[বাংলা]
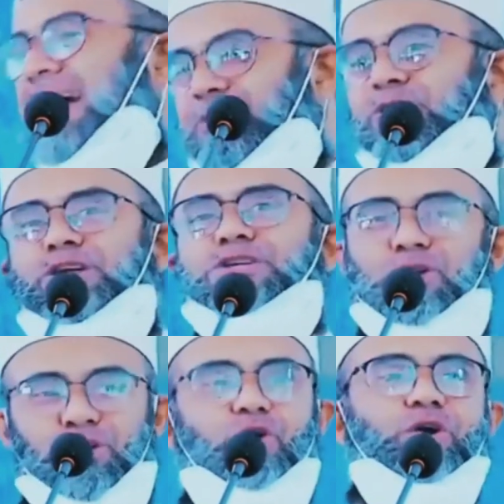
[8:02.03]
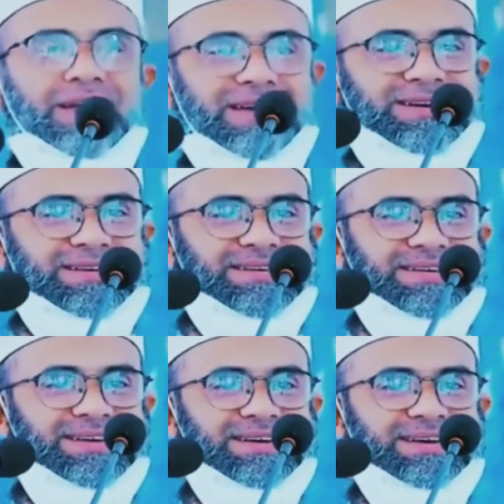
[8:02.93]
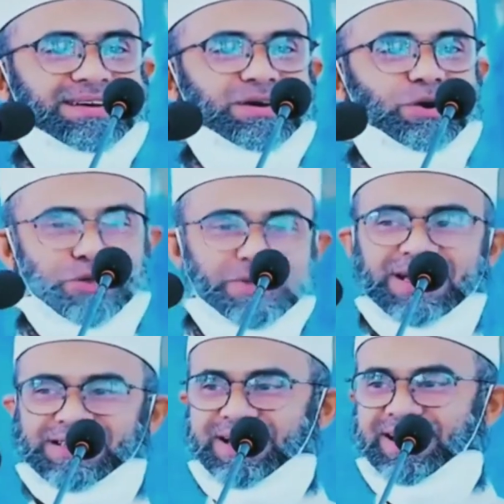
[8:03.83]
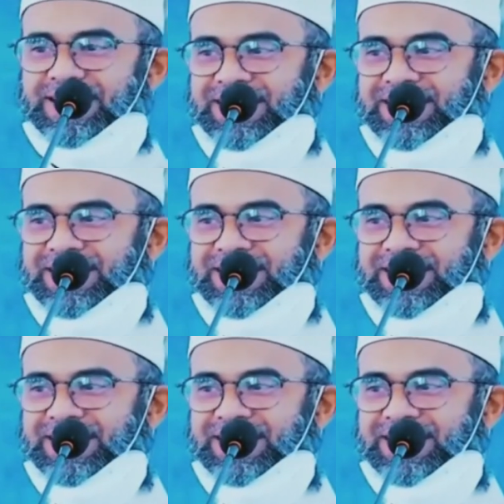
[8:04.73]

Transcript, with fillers: এই আমুলগুলি চলো করি অসুবিধা আছে